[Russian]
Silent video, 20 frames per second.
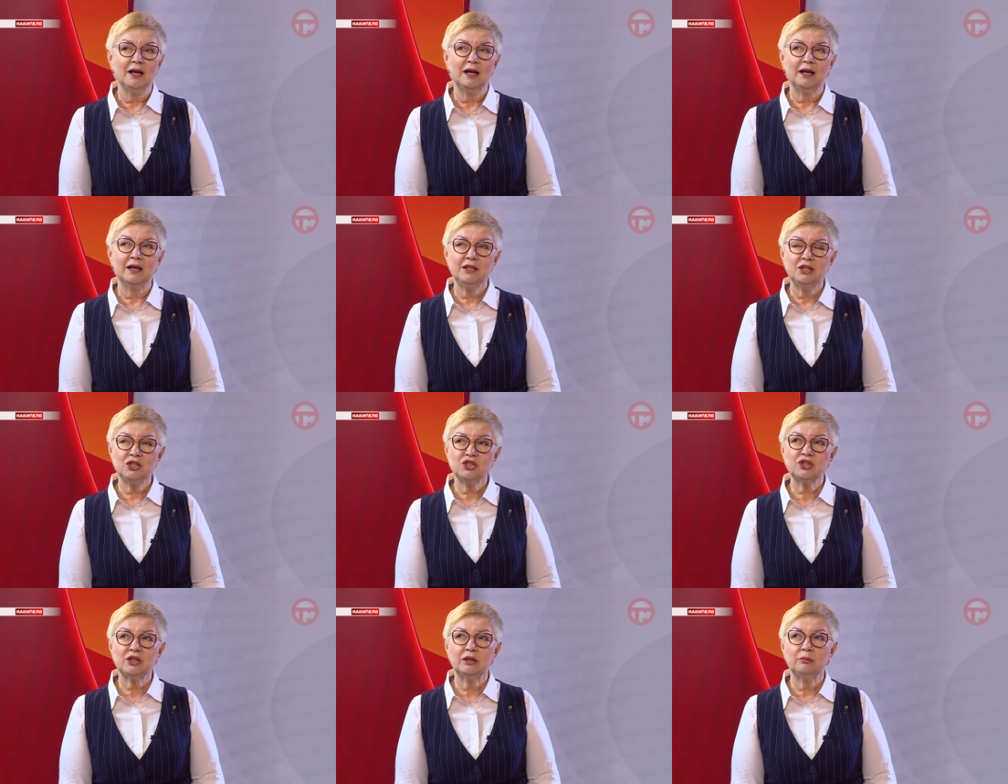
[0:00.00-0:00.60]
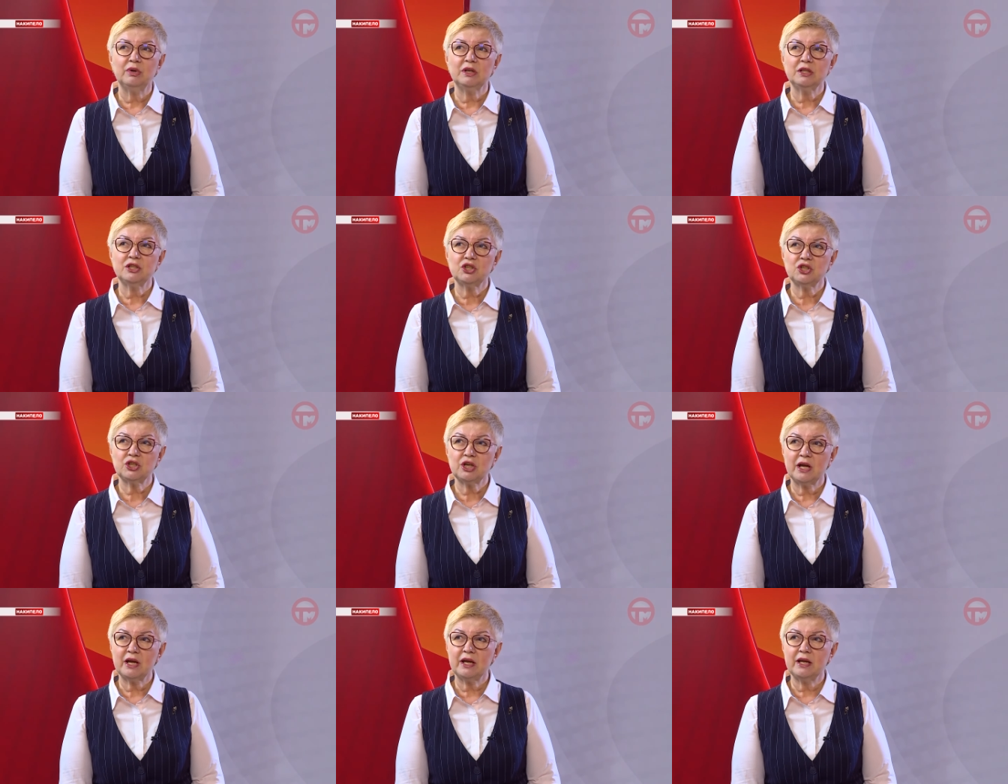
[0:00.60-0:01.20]
Конечно,
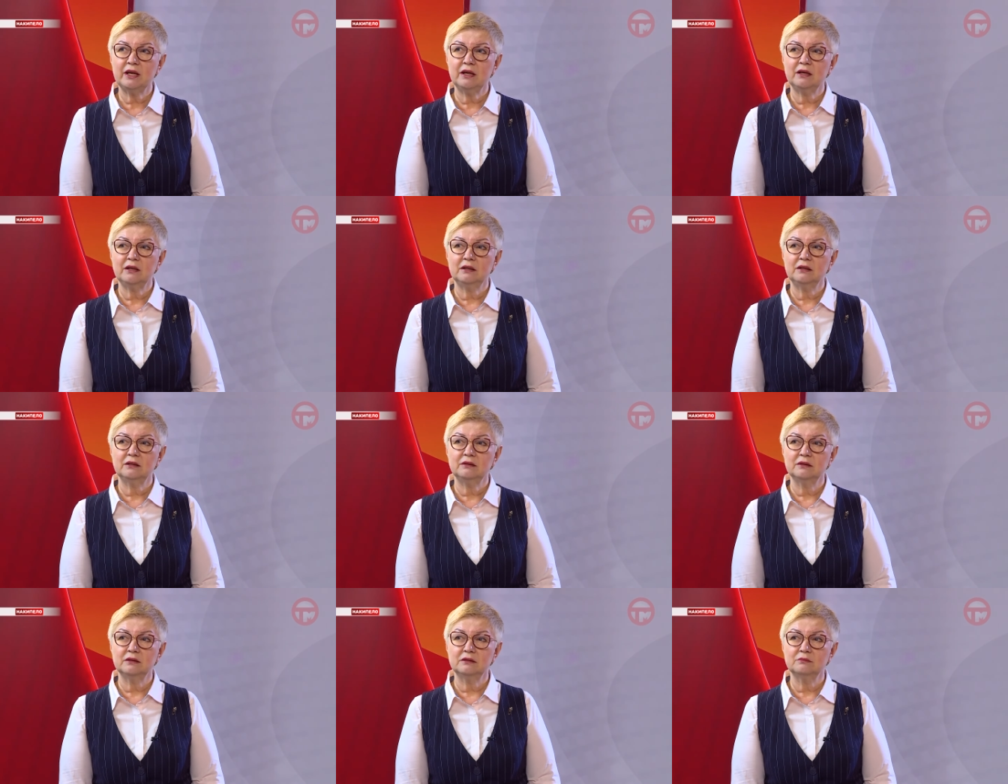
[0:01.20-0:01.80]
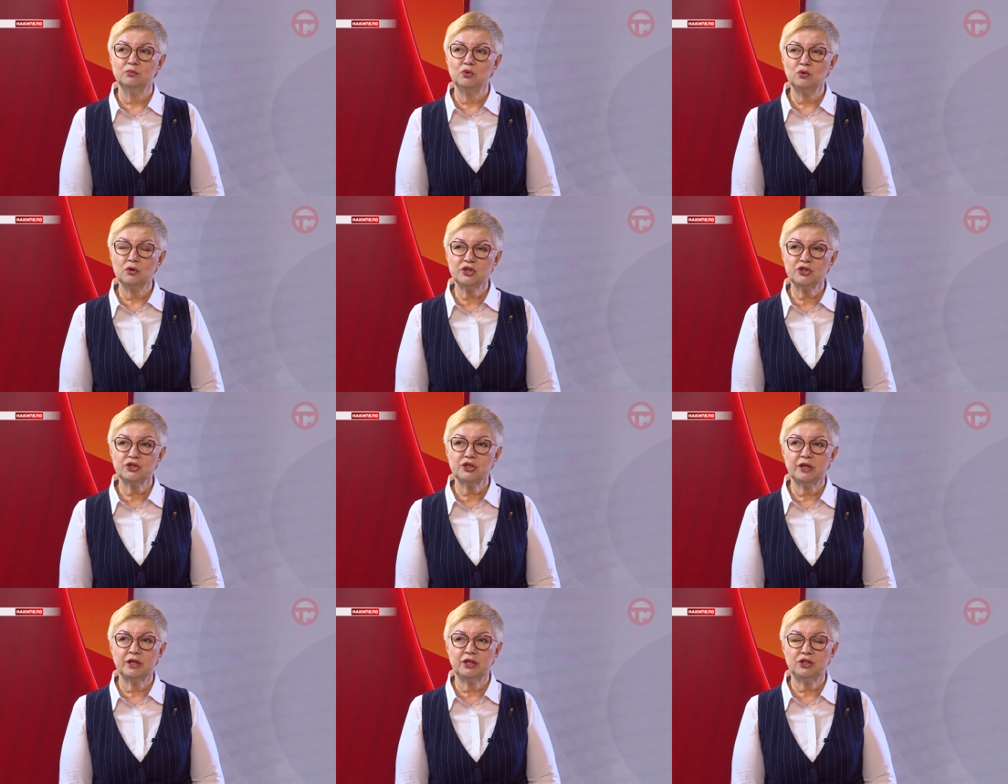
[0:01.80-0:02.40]
большая,
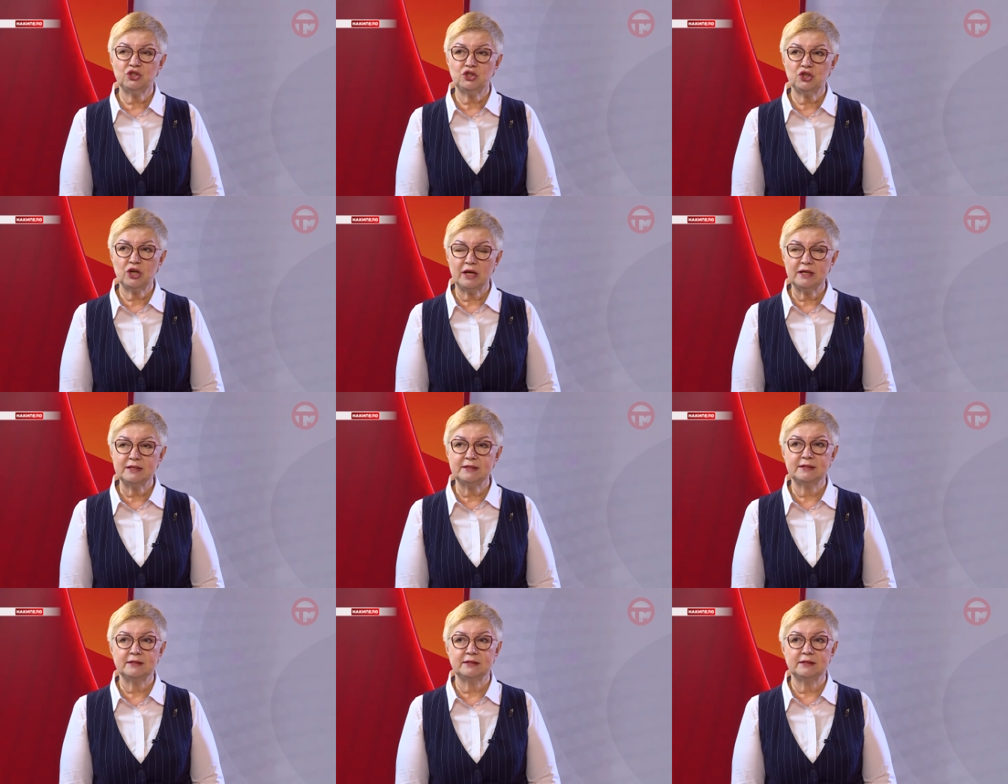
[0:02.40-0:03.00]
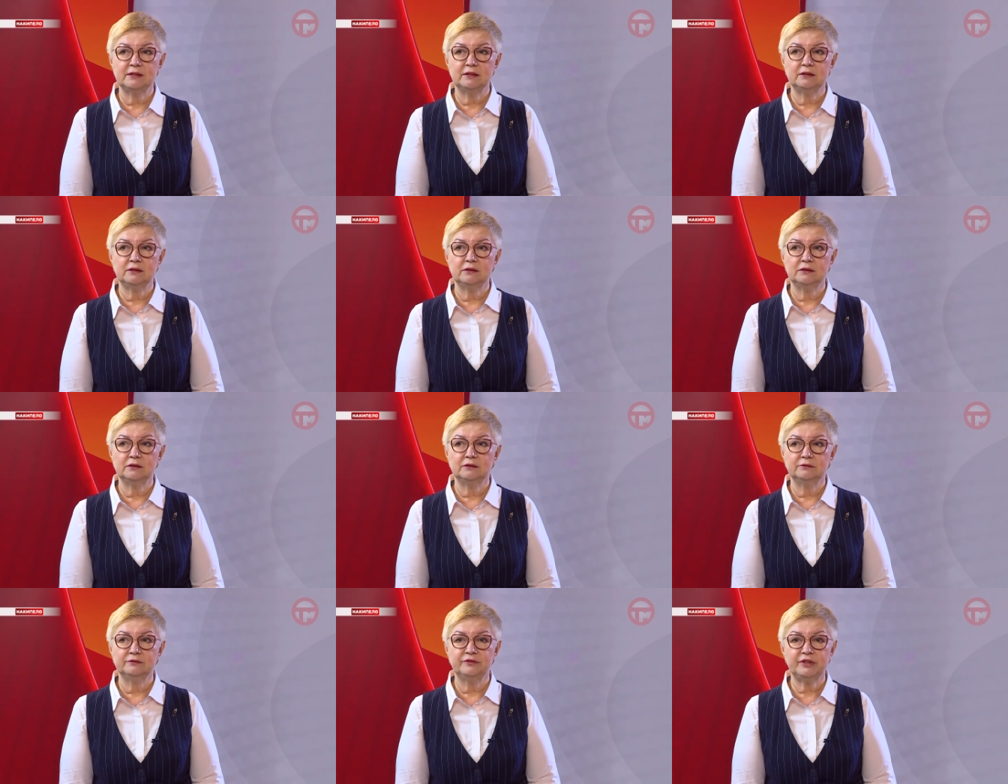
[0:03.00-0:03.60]
большая часть
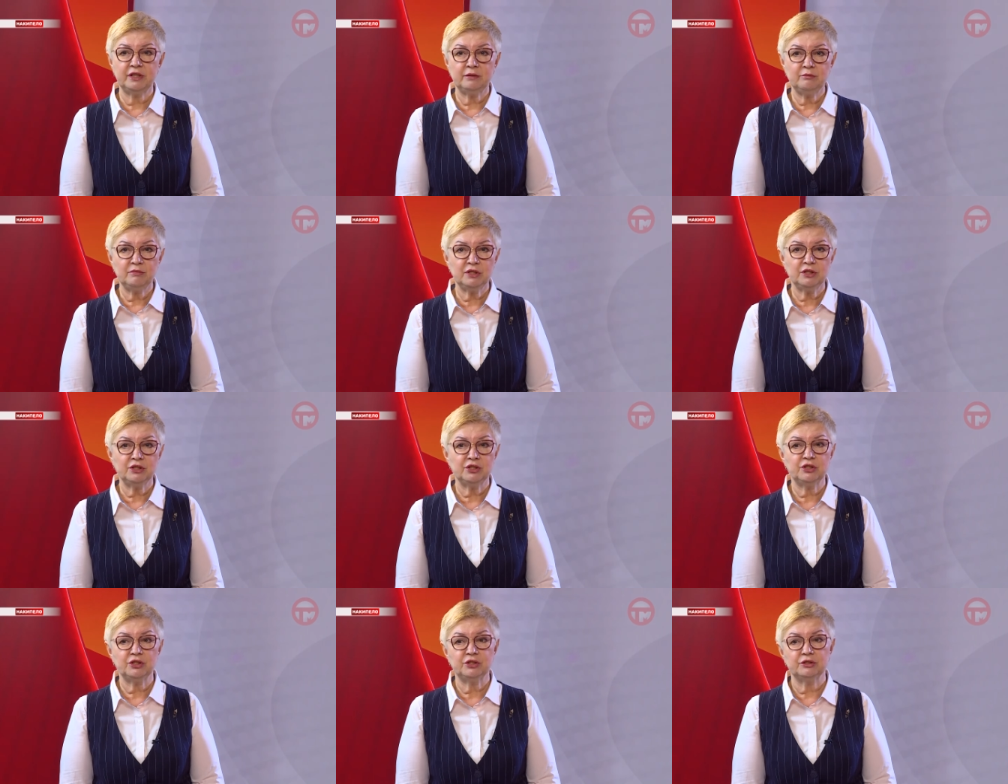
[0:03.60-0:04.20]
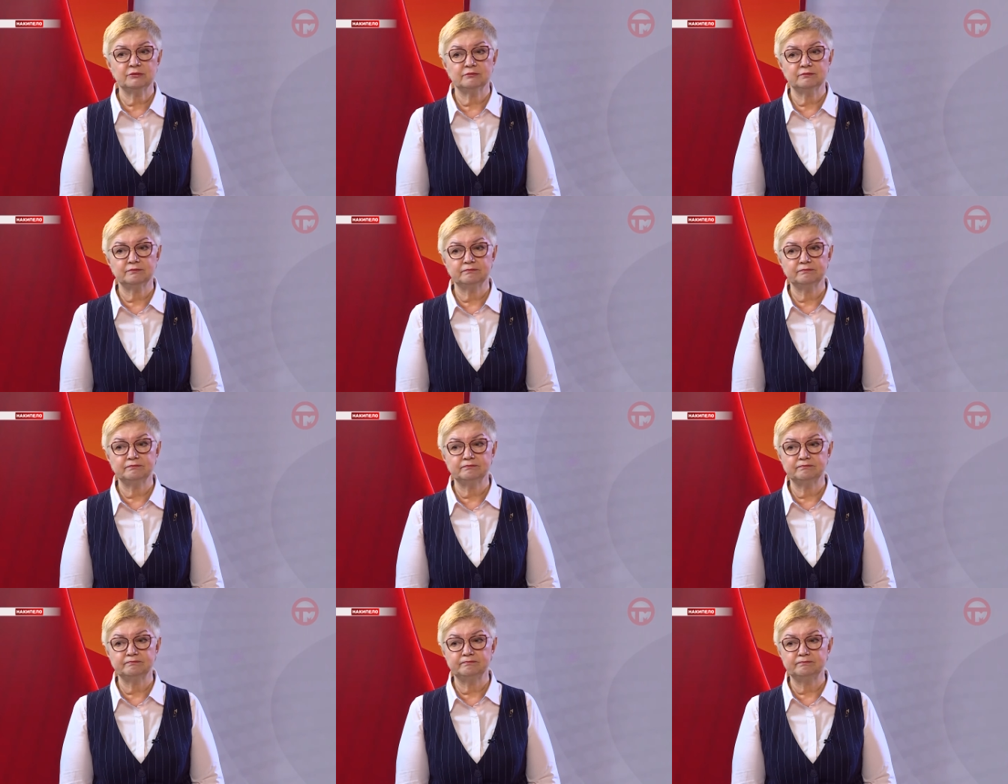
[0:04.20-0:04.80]
э,
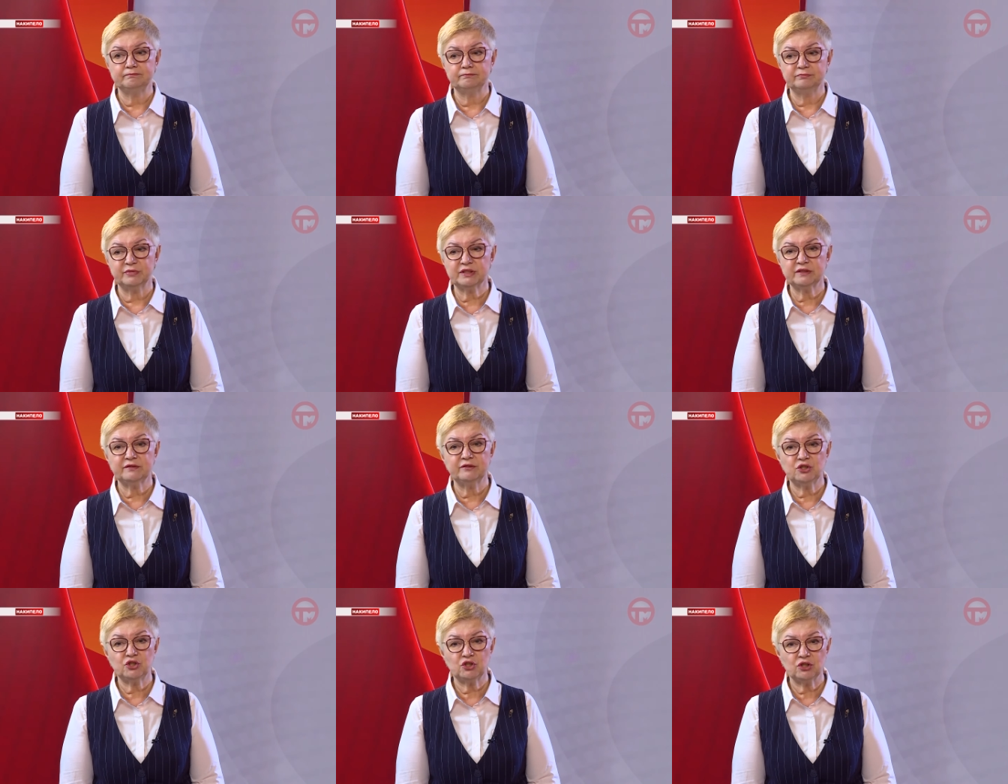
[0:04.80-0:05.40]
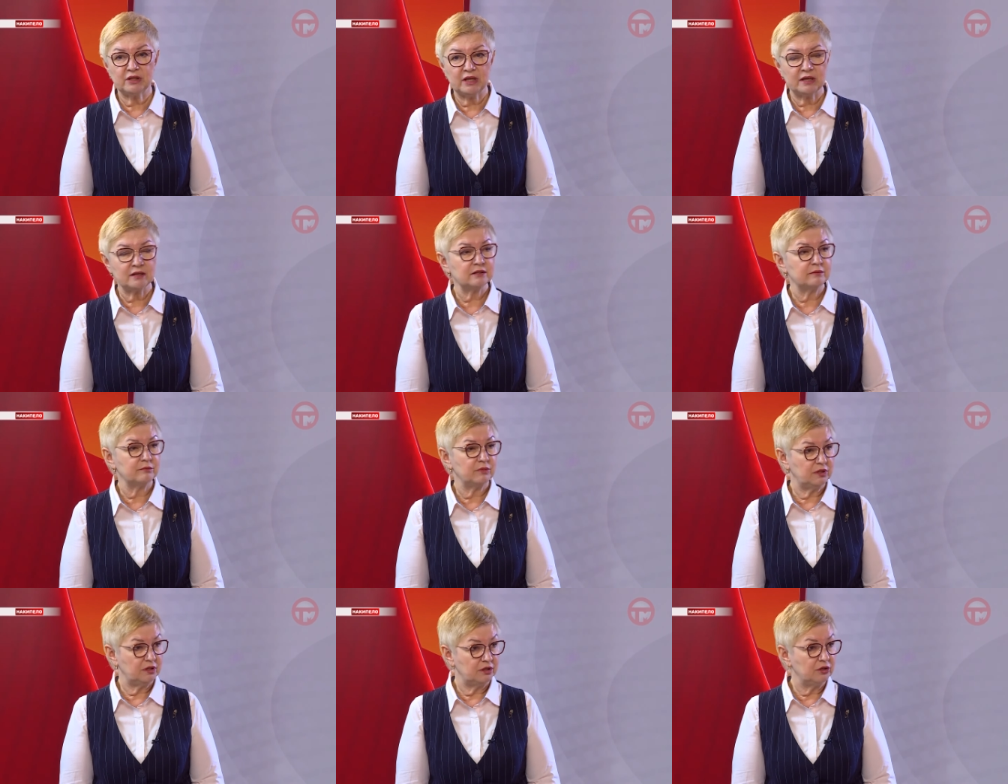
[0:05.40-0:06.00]
времени посвящена
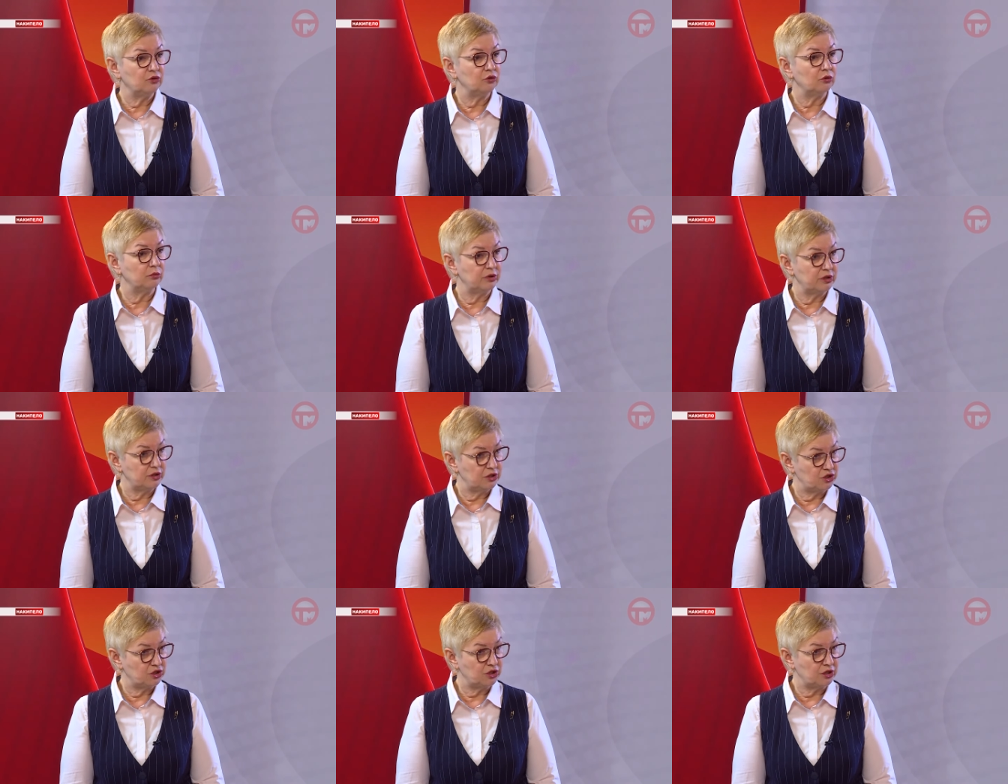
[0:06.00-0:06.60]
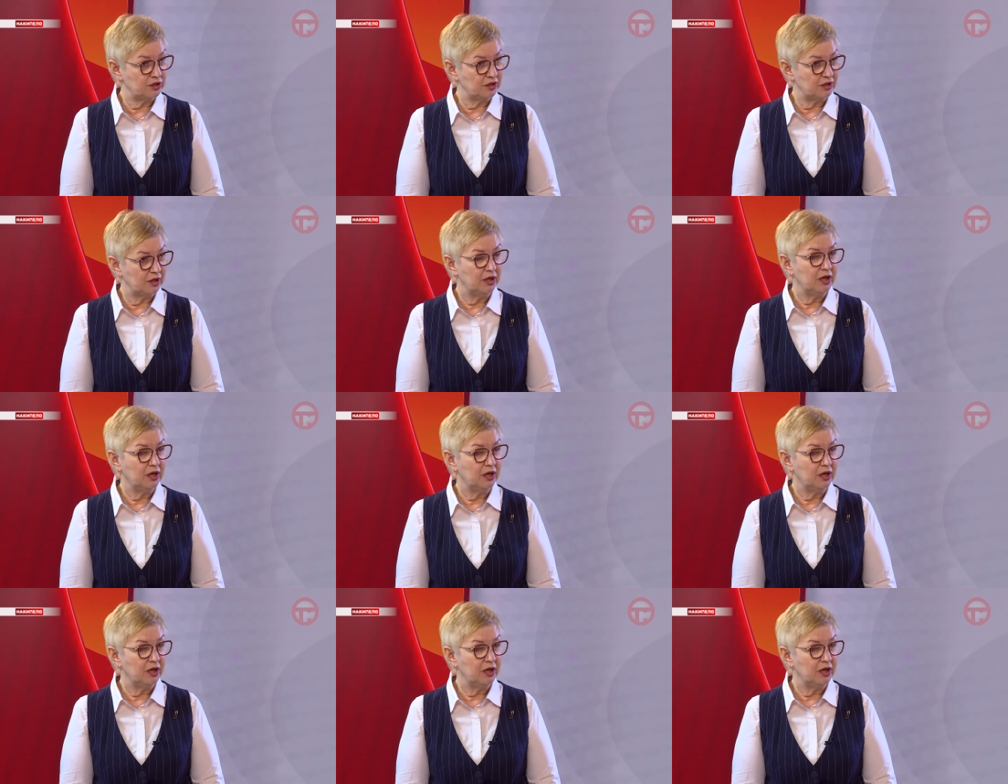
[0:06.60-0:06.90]
рассмотрению обращений.